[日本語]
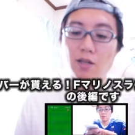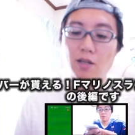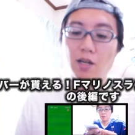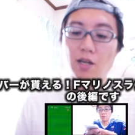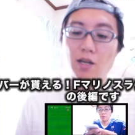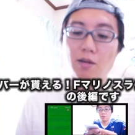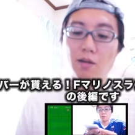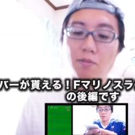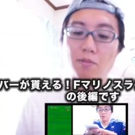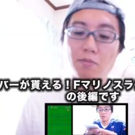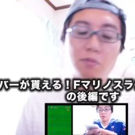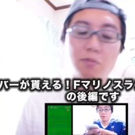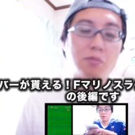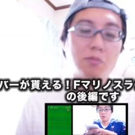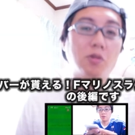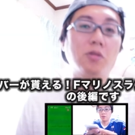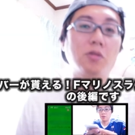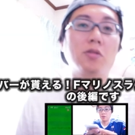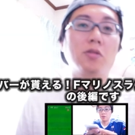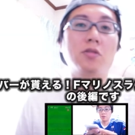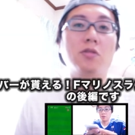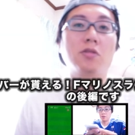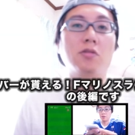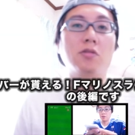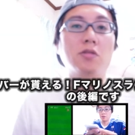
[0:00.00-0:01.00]
あ
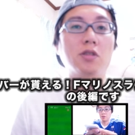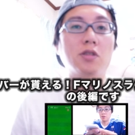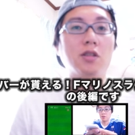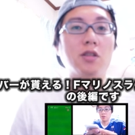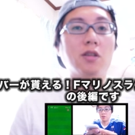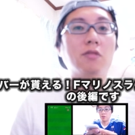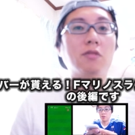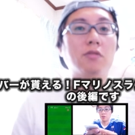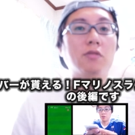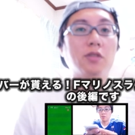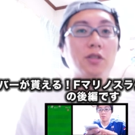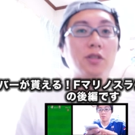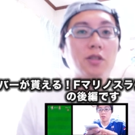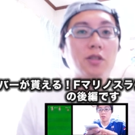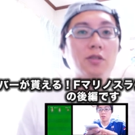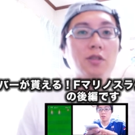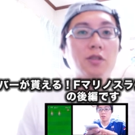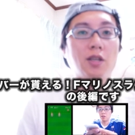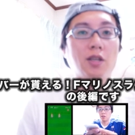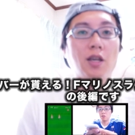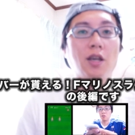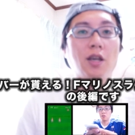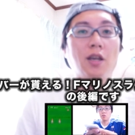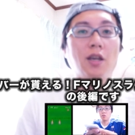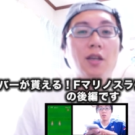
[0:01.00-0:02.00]
僕んちの近くにで
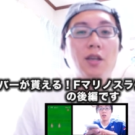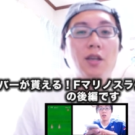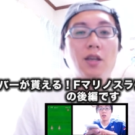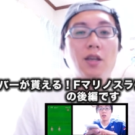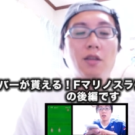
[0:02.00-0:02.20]
すね、